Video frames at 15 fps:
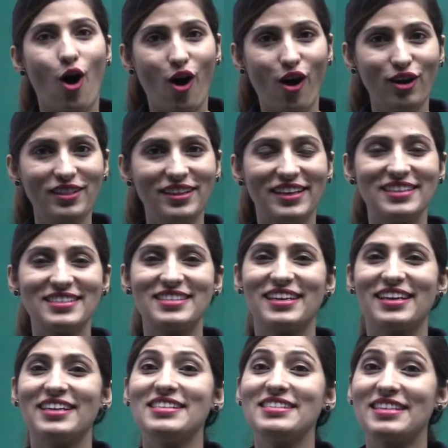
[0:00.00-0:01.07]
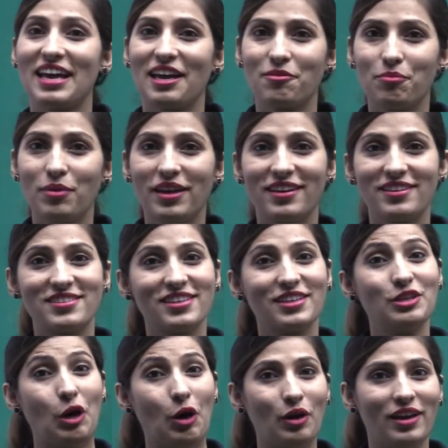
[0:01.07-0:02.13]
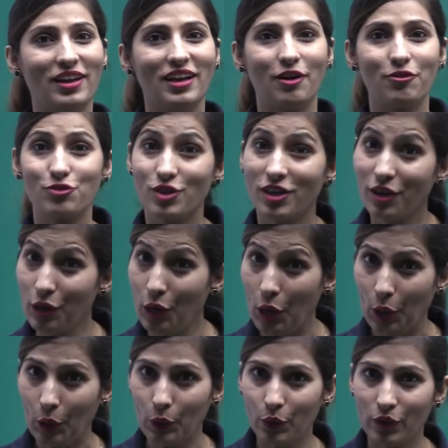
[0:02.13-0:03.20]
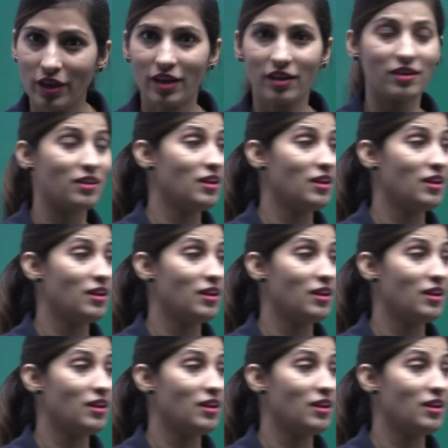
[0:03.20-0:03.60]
ऑल दीज थिंग्स कैन बी इटन ओनली आफ्टर कुकिंग